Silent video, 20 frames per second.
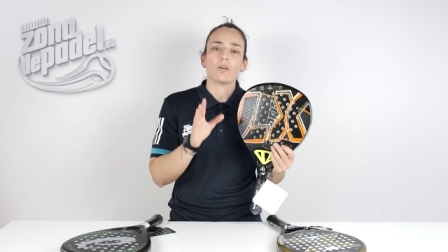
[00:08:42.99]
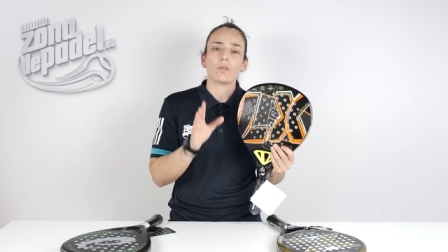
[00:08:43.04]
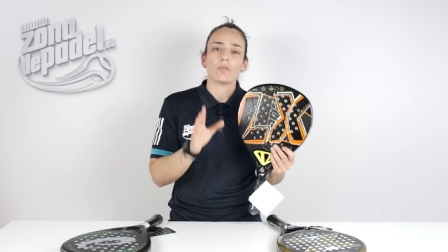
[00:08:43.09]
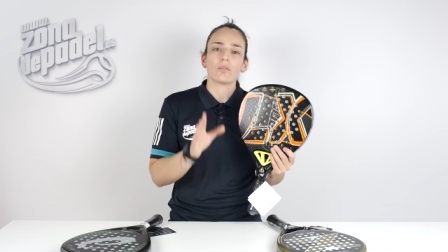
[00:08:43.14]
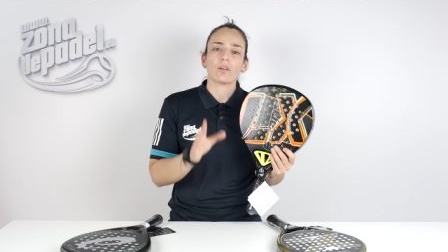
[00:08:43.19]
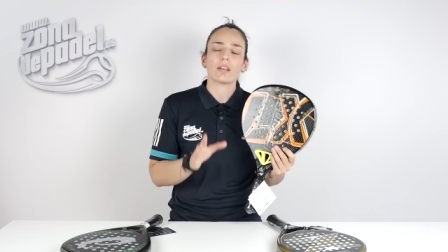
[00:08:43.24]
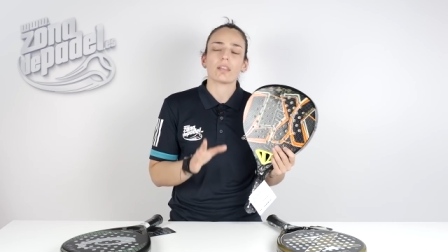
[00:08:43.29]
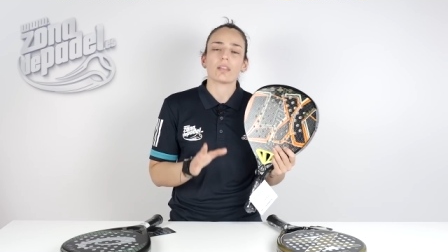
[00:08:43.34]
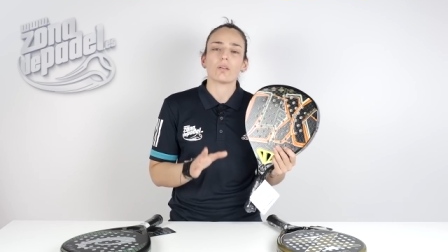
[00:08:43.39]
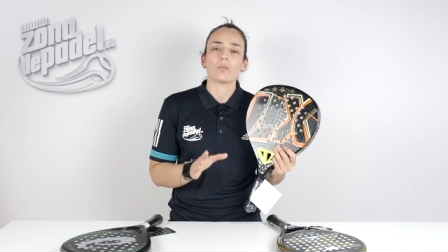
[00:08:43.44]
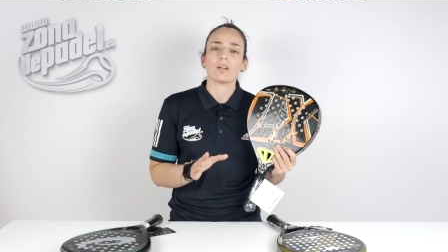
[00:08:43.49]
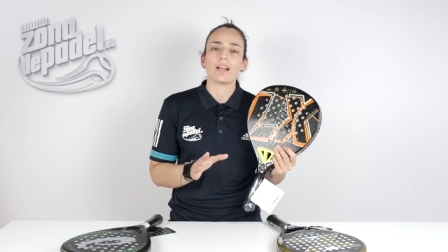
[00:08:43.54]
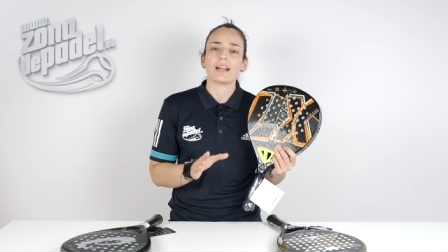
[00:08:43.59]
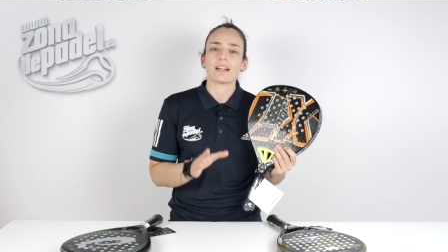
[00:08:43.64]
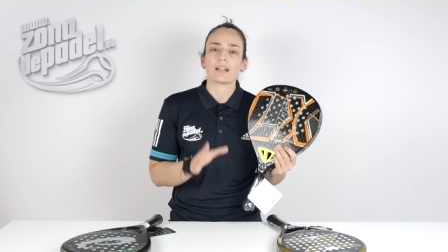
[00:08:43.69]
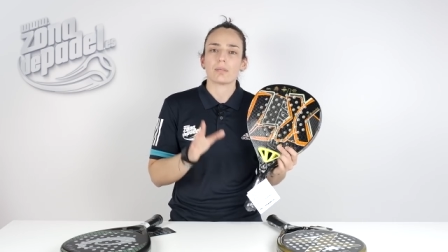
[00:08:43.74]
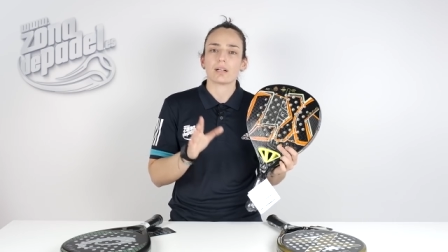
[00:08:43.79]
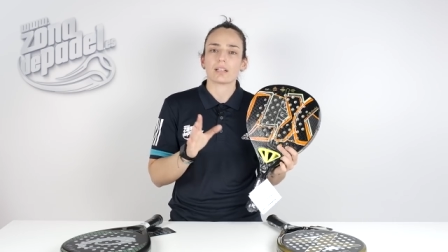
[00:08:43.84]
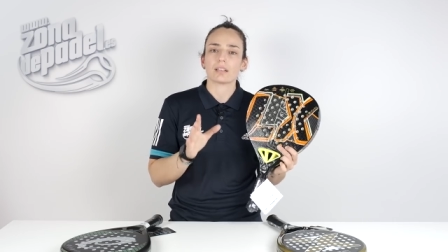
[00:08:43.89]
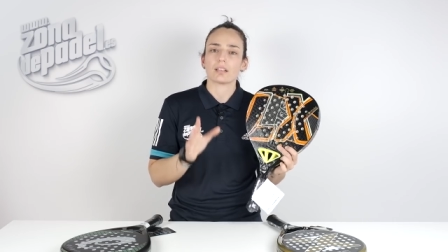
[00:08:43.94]
ofrece una
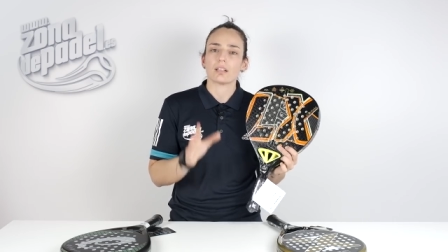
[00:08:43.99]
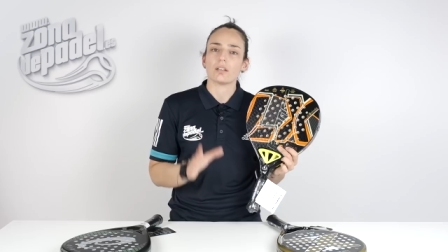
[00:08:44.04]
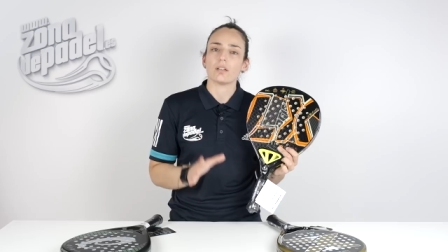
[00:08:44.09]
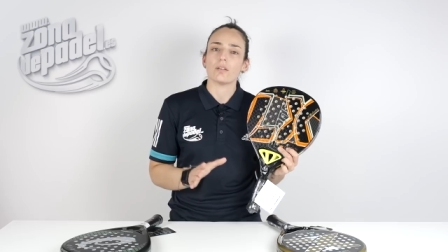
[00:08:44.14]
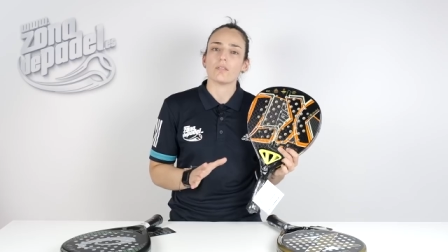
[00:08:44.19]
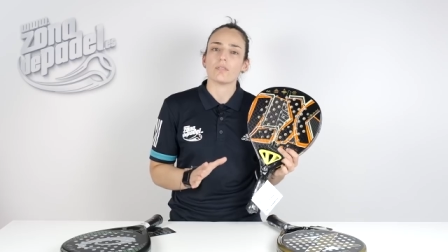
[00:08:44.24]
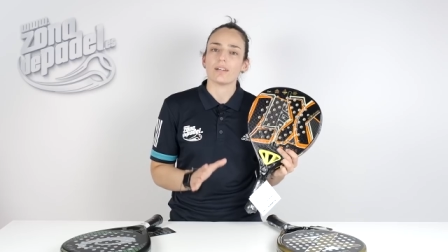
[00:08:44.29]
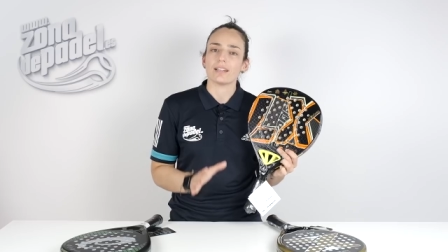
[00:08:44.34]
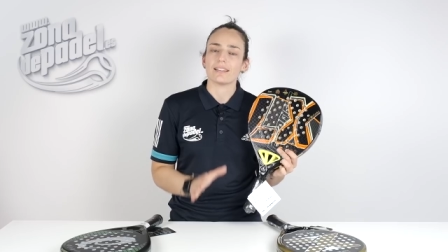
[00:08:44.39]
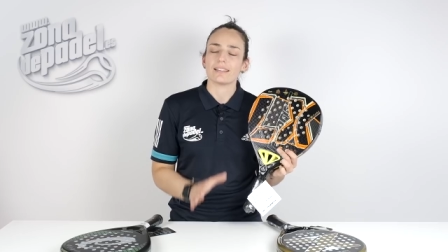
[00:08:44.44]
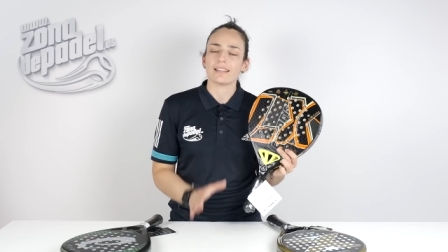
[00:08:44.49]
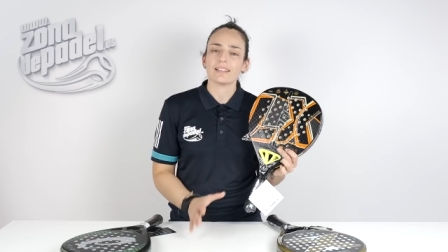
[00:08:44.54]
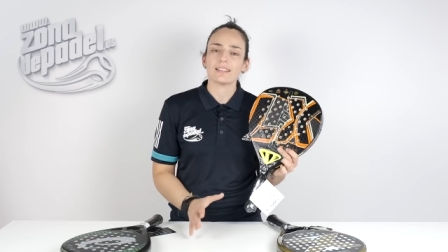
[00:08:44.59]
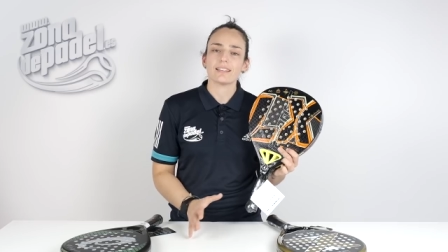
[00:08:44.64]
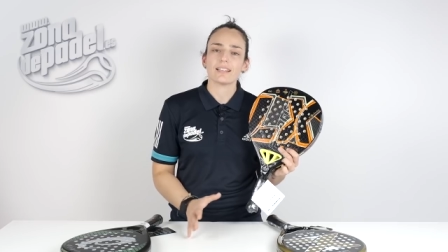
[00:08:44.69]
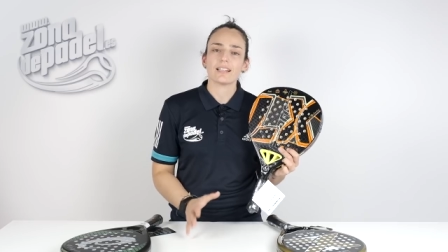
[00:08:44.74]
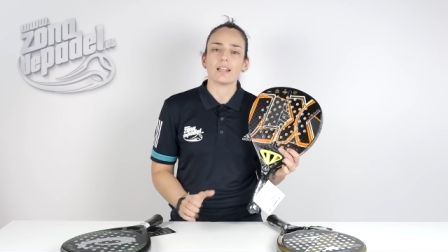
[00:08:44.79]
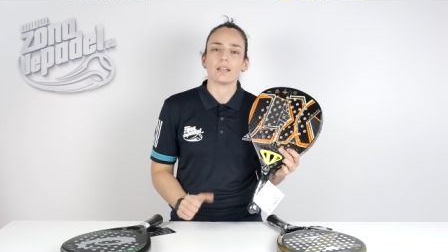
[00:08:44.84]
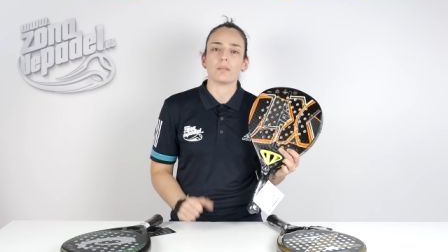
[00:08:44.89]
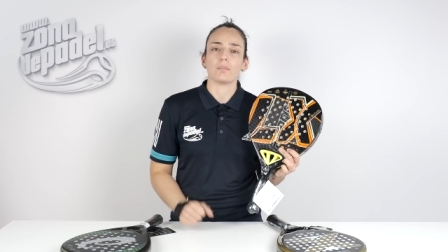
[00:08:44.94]
repartición
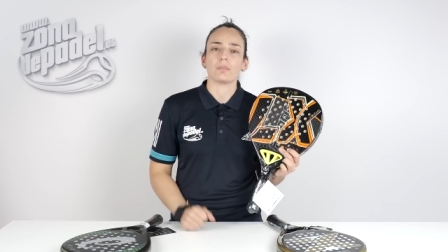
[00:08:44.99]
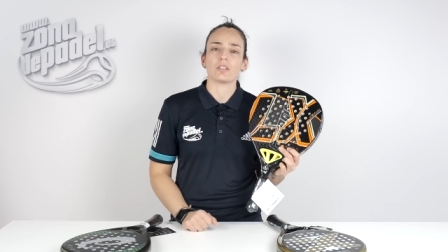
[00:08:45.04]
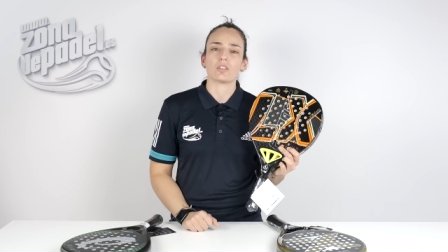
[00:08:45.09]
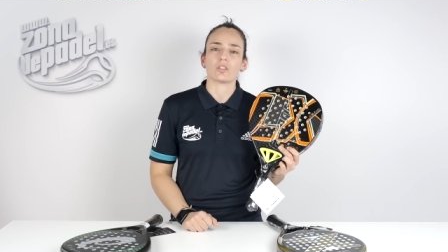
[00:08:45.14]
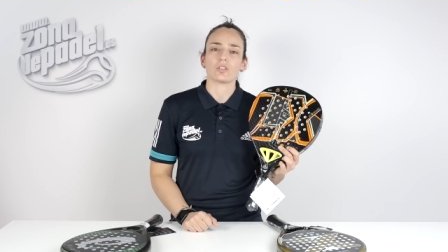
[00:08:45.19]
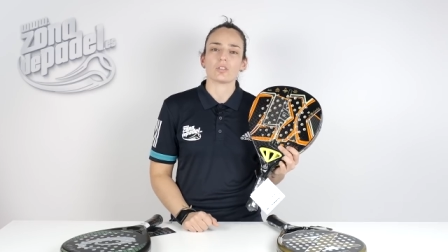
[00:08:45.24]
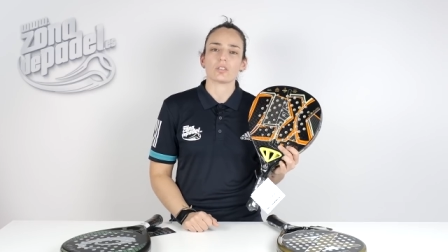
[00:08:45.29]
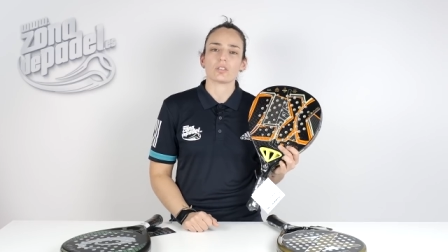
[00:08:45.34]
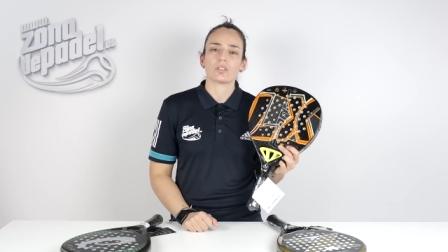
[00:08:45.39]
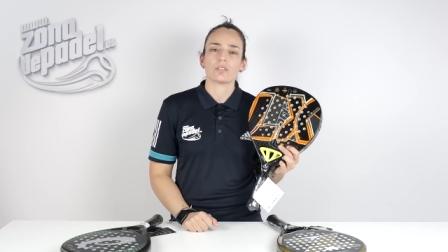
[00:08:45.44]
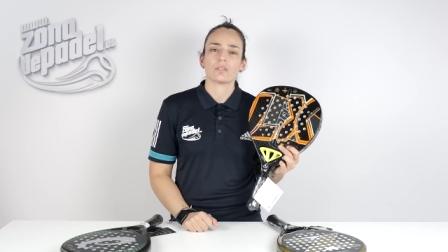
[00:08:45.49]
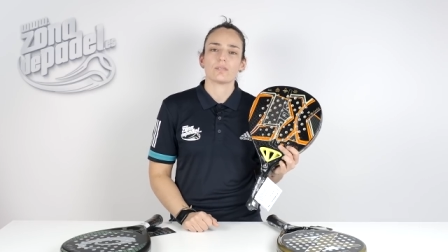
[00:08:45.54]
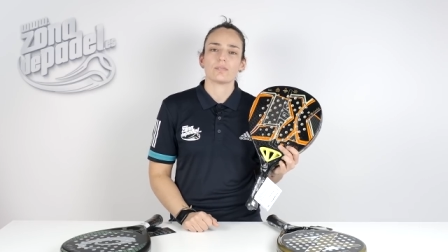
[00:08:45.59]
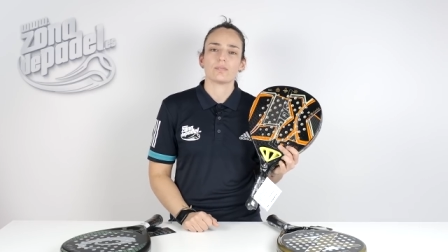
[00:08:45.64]
fantástica de pesos.